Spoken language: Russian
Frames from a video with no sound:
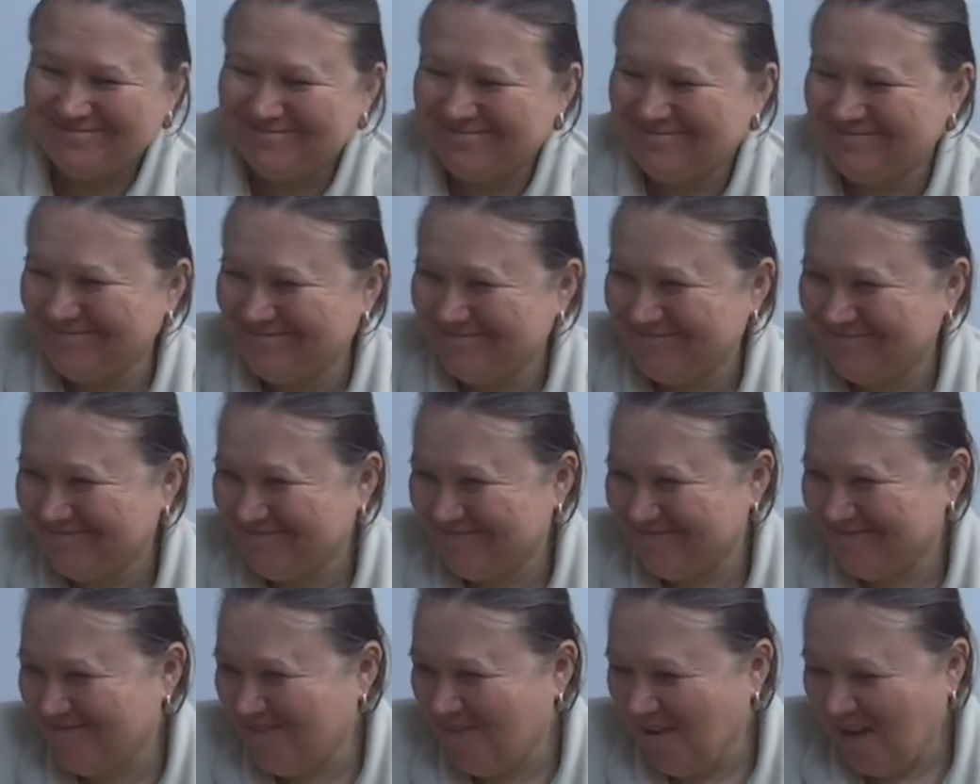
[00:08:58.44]
это
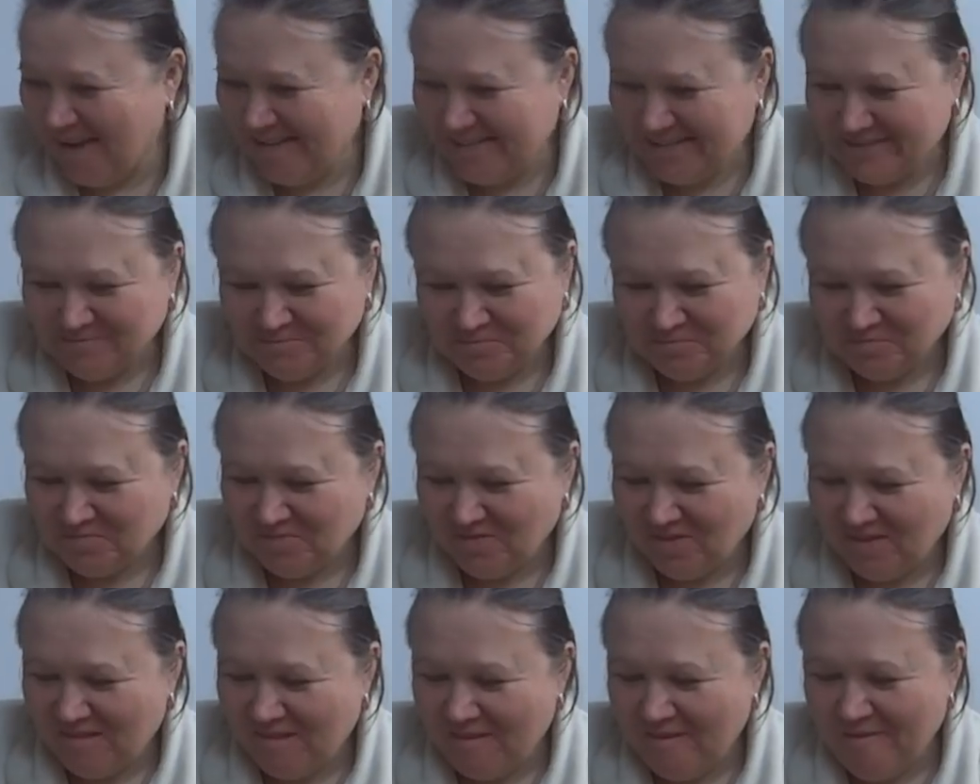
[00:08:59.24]
классно. Денег,
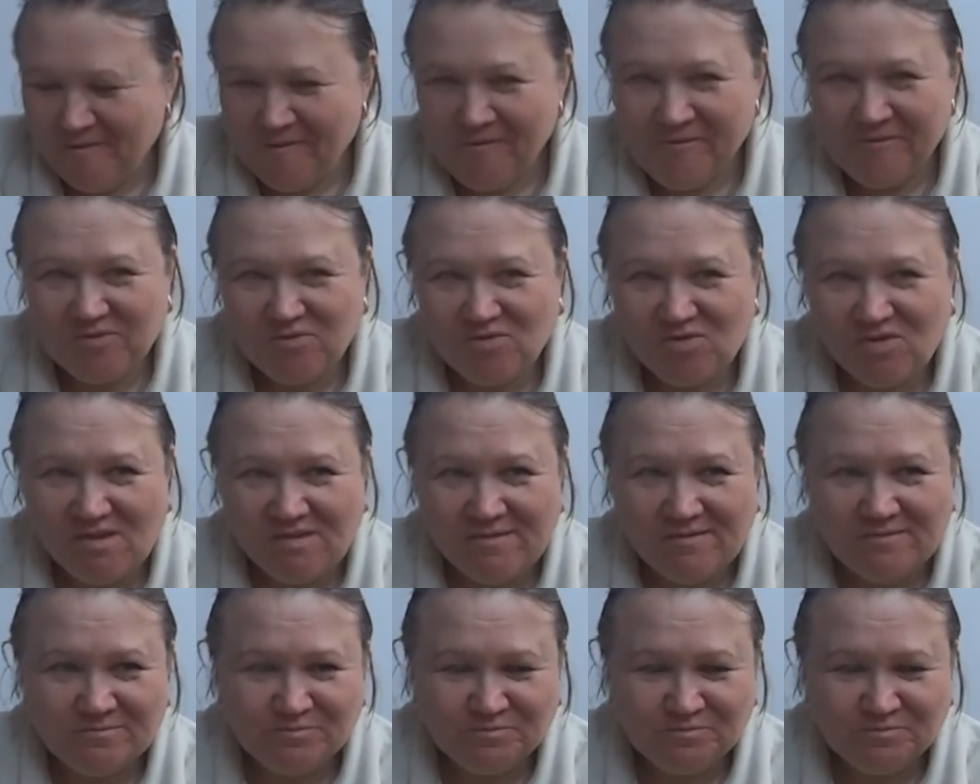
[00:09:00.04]
конечно, дофигища.